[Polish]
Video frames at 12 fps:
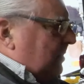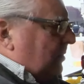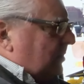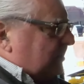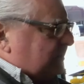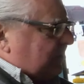
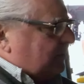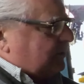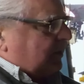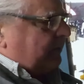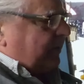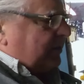
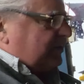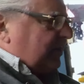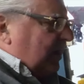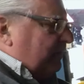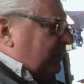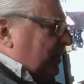kolekcjoner,
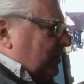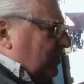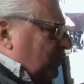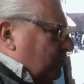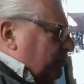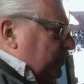Warszawa,
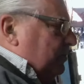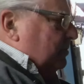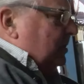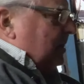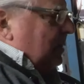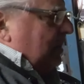kupił,
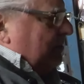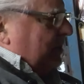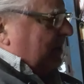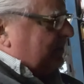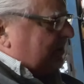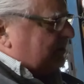
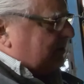prawda,